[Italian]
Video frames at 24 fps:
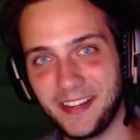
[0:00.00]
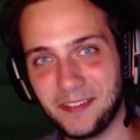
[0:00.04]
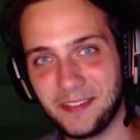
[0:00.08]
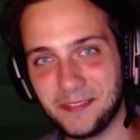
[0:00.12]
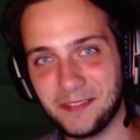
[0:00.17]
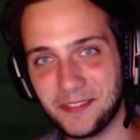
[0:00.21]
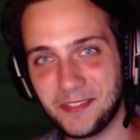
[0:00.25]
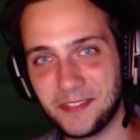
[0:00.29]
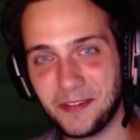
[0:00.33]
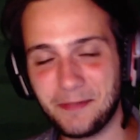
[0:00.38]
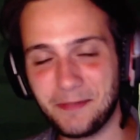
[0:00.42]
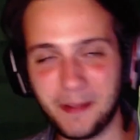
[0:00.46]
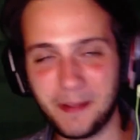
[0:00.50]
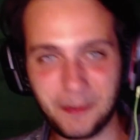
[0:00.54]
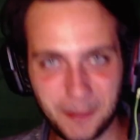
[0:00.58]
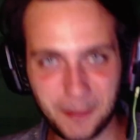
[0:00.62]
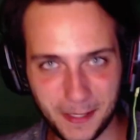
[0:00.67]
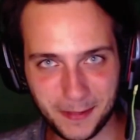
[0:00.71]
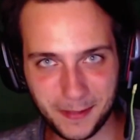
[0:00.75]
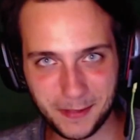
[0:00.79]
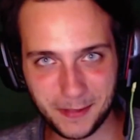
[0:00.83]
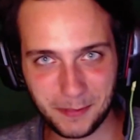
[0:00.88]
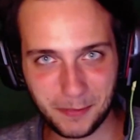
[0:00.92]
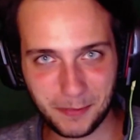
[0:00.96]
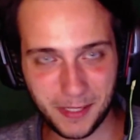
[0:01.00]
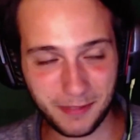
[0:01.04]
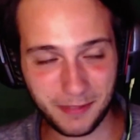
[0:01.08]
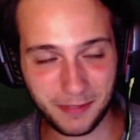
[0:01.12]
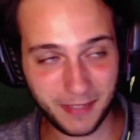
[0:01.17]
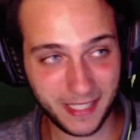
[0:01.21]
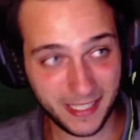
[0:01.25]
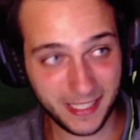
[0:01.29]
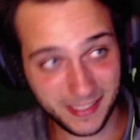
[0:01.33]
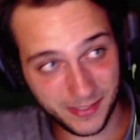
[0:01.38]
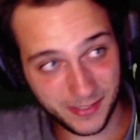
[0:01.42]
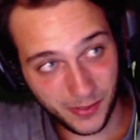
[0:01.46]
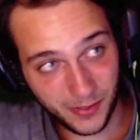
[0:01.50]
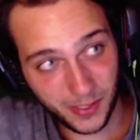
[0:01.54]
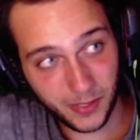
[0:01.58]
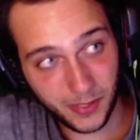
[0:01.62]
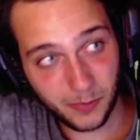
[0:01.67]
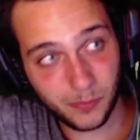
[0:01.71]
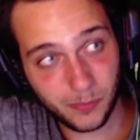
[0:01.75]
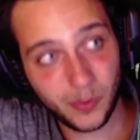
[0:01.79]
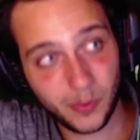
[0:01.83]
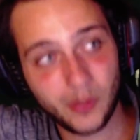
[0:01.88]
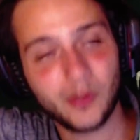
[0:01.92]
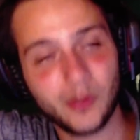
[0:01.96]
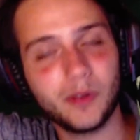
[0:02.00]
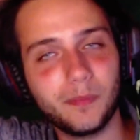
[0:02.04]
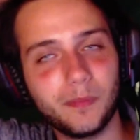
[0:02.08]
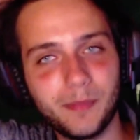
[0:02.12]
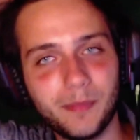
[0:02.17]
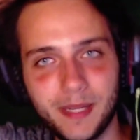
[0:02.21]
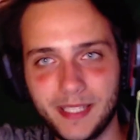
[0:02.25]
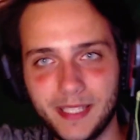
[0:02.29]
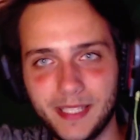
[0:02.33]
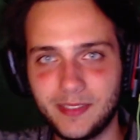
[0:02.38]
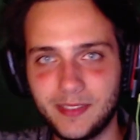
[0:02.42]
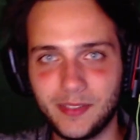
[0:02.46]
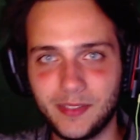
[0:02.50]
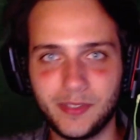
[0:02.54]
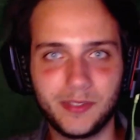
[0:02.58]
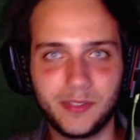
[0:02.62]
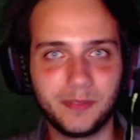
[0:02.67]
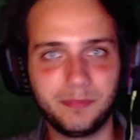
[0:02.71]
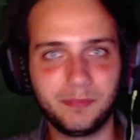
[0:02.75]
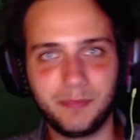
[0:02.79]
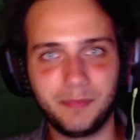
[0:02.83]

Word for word: comunque vi augurate una buona vacanza o anche un buon commento